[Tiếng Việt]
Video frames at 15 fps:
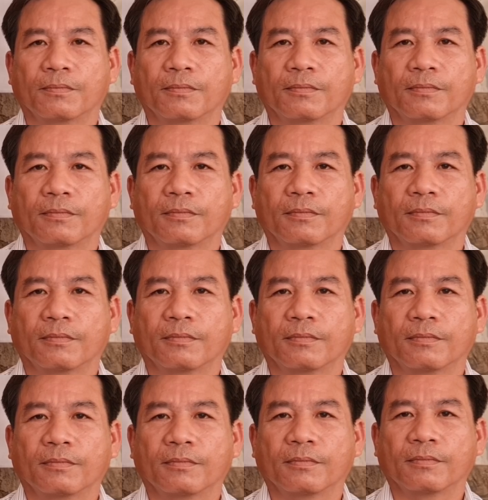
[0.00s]
tới
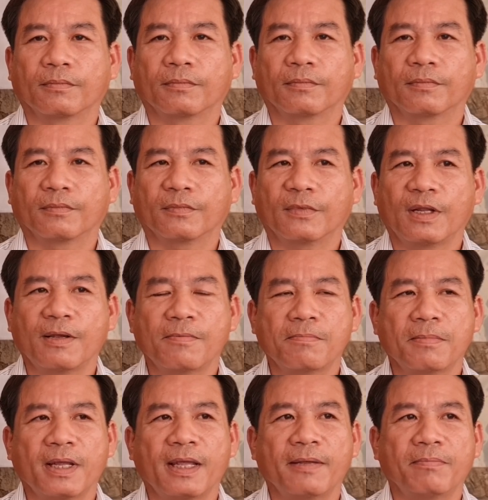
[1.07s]
cô gái nào
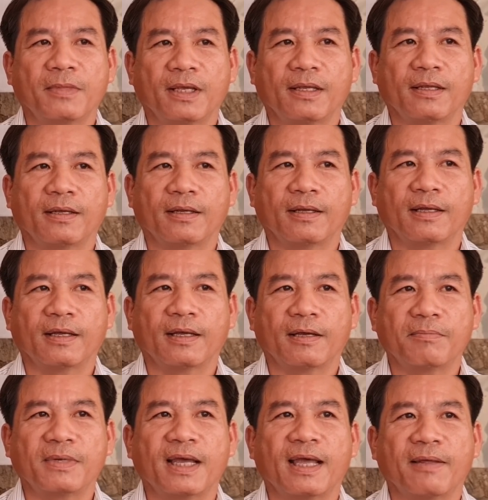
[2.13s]
em thì
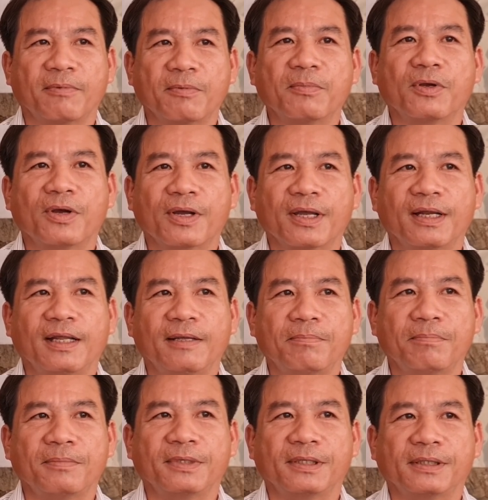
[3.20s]
hôm gà em cũng coi cái clip
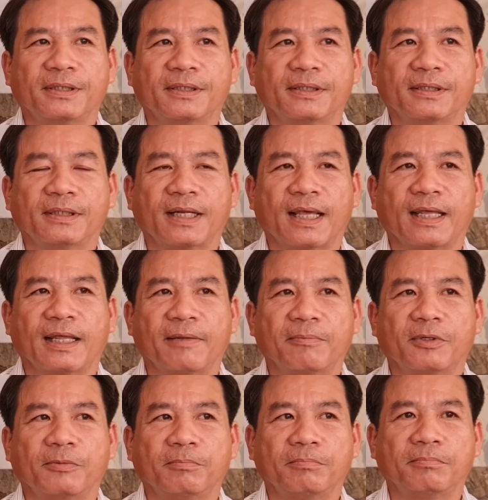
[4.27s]
này em
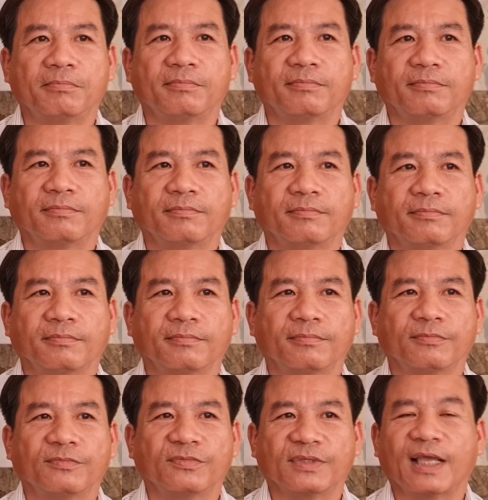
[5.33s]
cũng
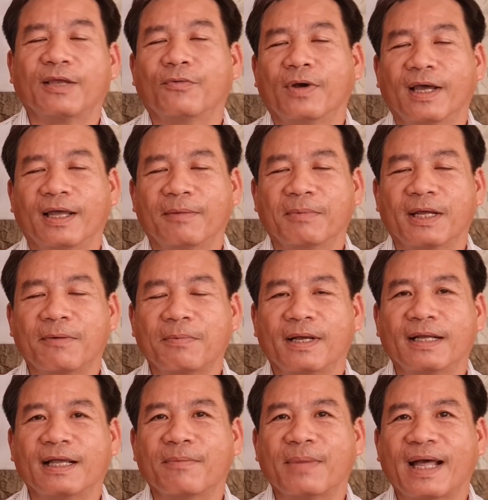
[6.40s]
tại quê em gốc
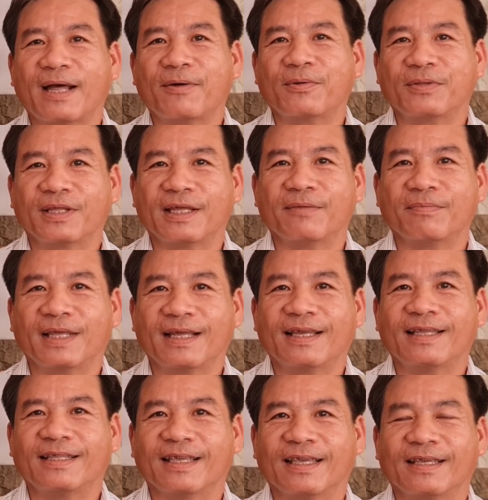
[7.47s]
ở cà mau thì à. em thấy
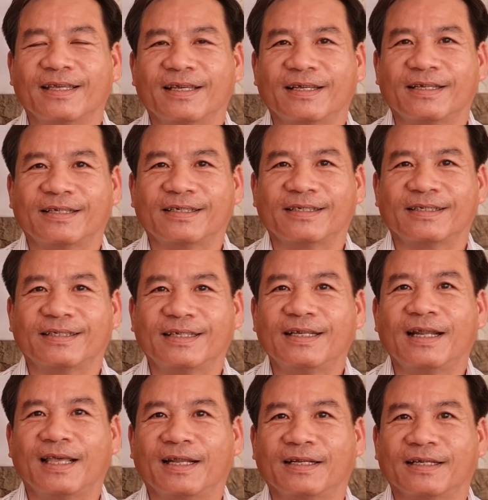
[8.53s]
cái chị à, xí
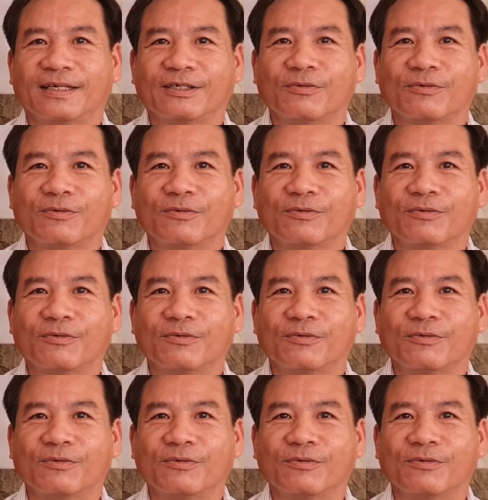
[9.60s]
liền đó